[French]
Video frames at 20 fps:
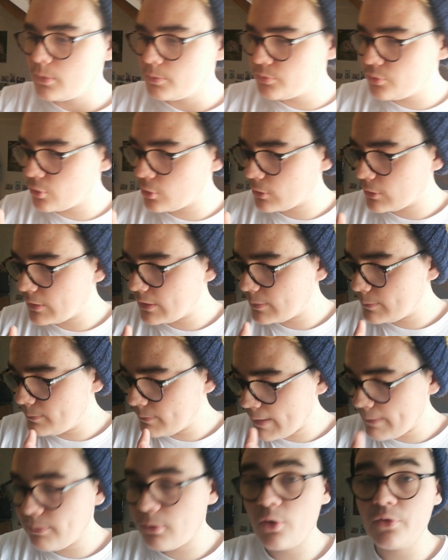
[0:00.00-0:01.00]
pour
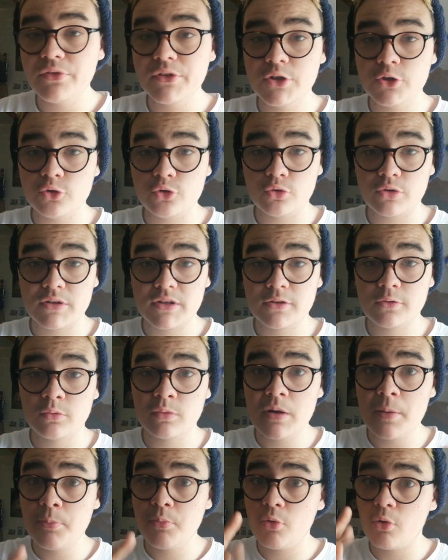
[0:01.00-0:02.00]
m'apprendre des choses. Ils sont
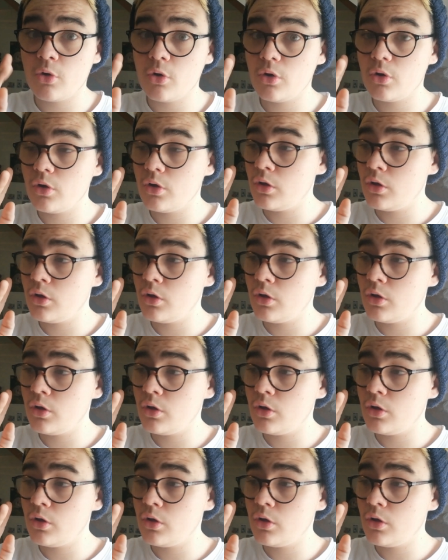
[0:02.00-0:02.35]
là pour...